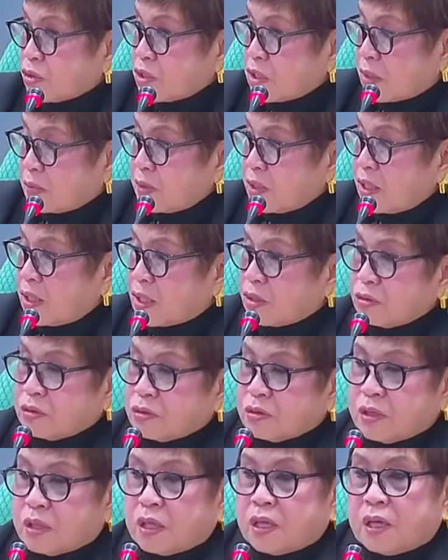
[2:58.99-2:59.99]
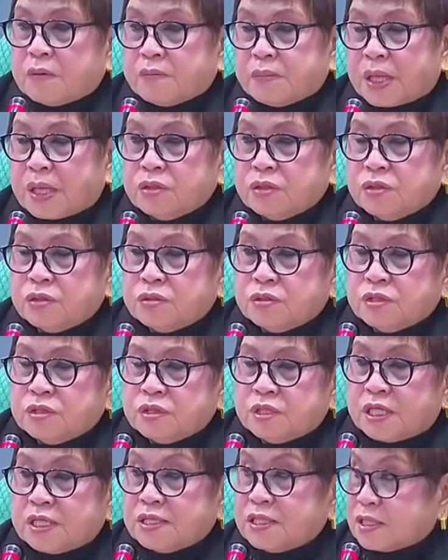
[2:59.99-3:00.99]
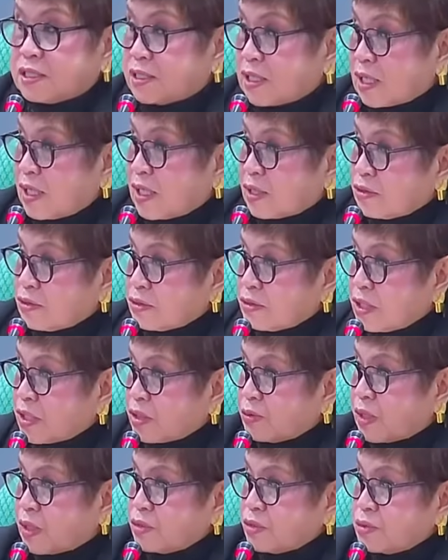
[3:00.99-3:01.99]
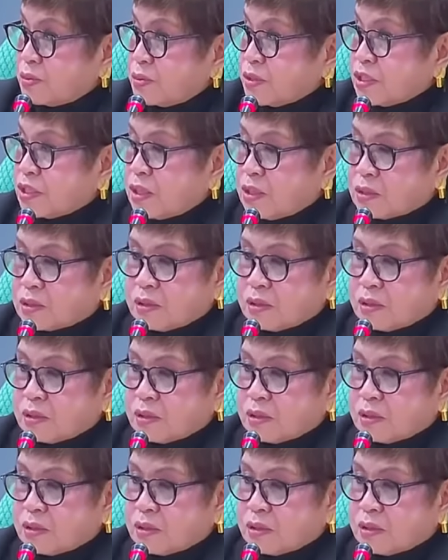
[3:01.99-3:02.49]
Sabi nila yung paano yung dentista nga, yung kinikwento ko po sa inyo.